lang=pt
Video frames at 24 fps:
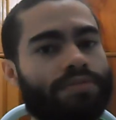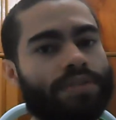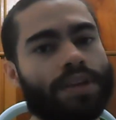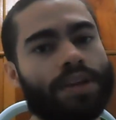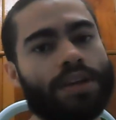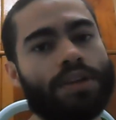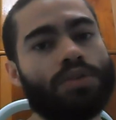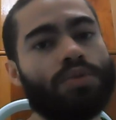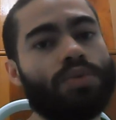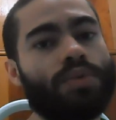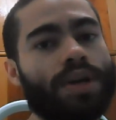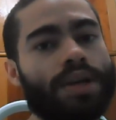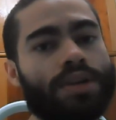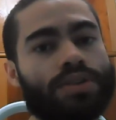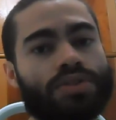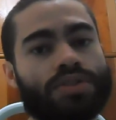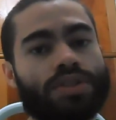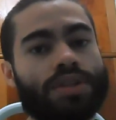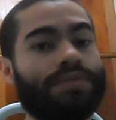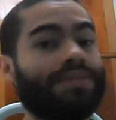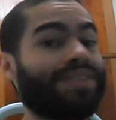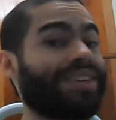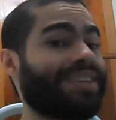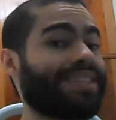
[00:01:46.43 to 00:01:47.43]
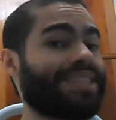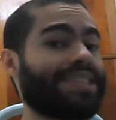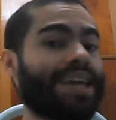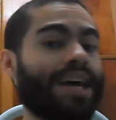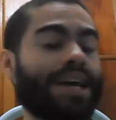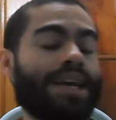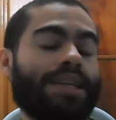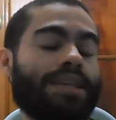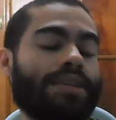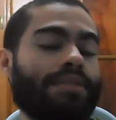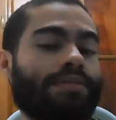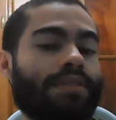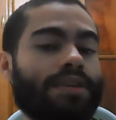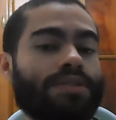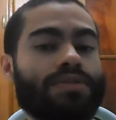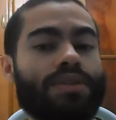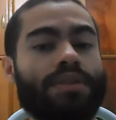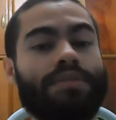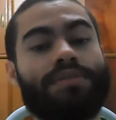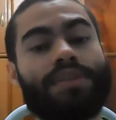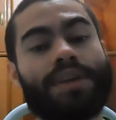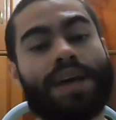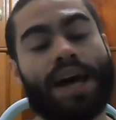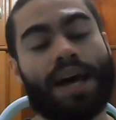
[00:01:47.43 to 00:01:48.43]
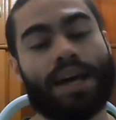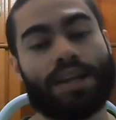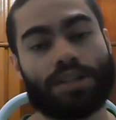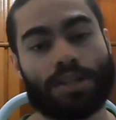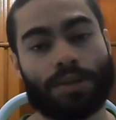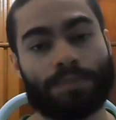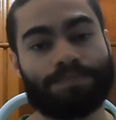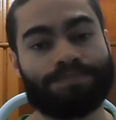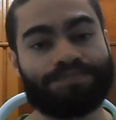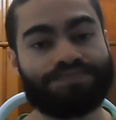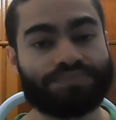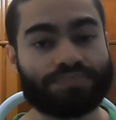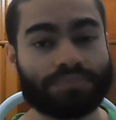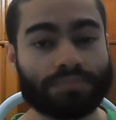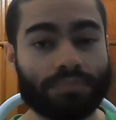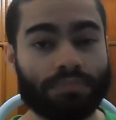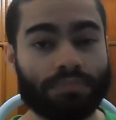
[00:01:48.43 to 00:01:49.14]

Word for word: fiquei doente, tive que sair e fazer uma viagem.